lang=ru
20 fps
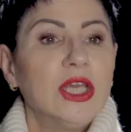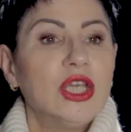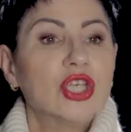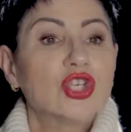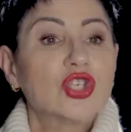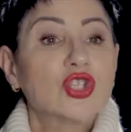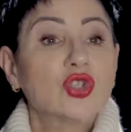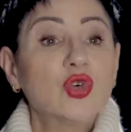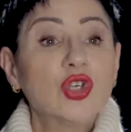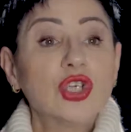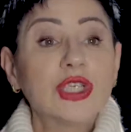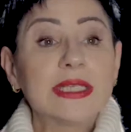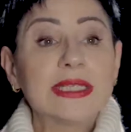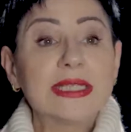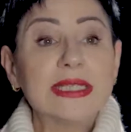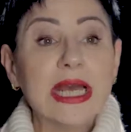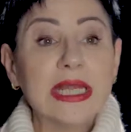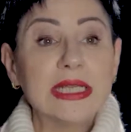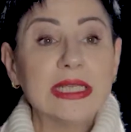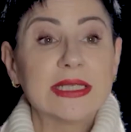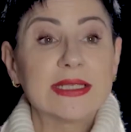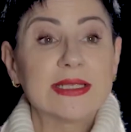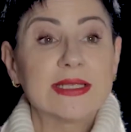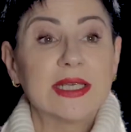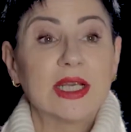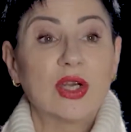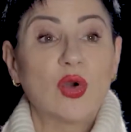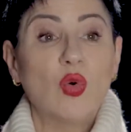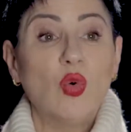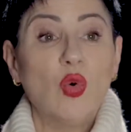И что же станет с
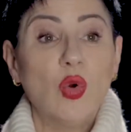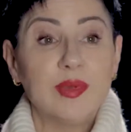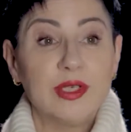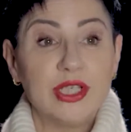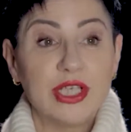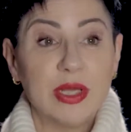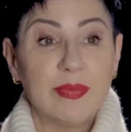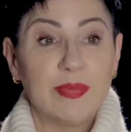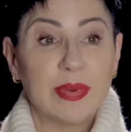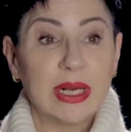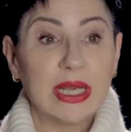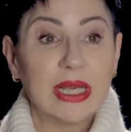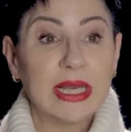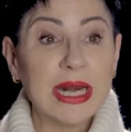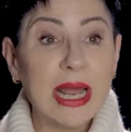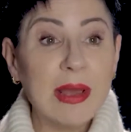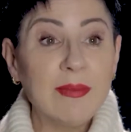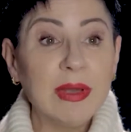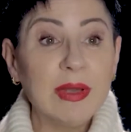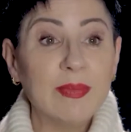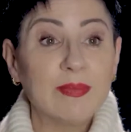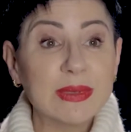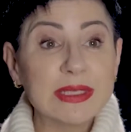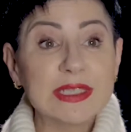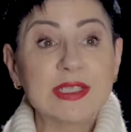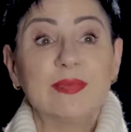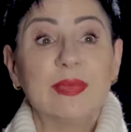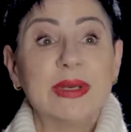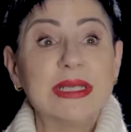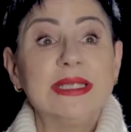их общей программой по
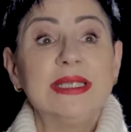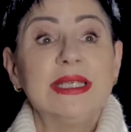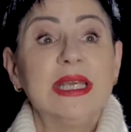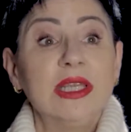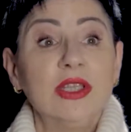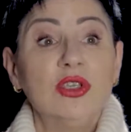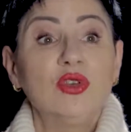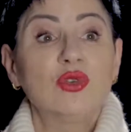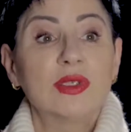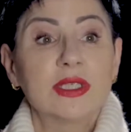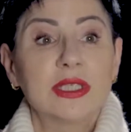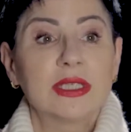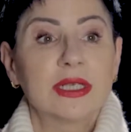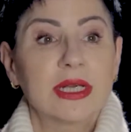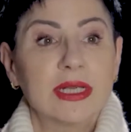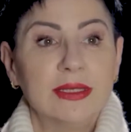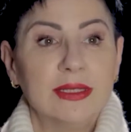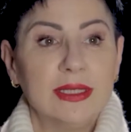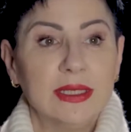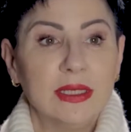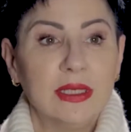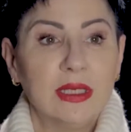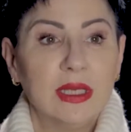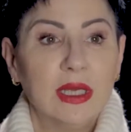спасению страны?